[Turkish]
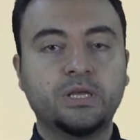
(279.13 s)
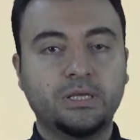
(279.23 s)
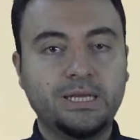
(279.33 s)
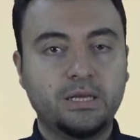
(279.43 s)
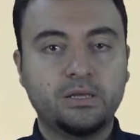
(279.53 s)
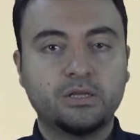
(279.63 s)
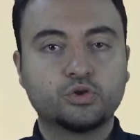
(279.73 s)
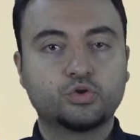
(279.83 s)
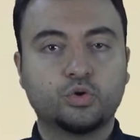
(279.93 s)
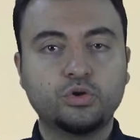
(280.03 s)
Yine
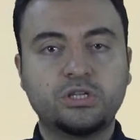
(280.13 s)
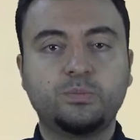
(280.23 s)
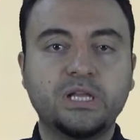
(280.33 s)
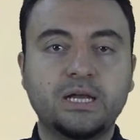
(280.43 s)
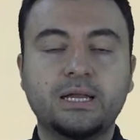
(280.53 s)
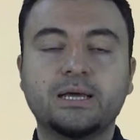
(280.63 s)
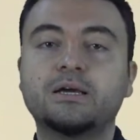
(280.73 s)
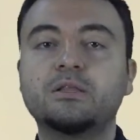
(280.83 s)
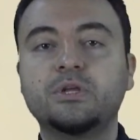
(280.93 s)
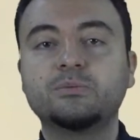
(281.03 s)
soru tipiyle
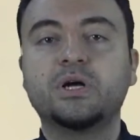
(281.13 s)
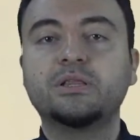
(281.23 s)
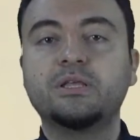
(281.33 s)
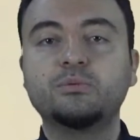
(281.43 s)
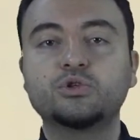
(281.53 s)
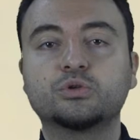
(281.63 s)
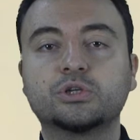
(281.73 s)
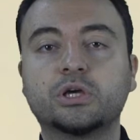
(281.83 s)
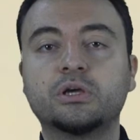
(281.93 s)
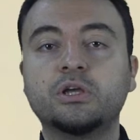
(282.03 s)
alakalı bir maddemiz
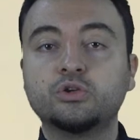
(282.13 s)
olacak.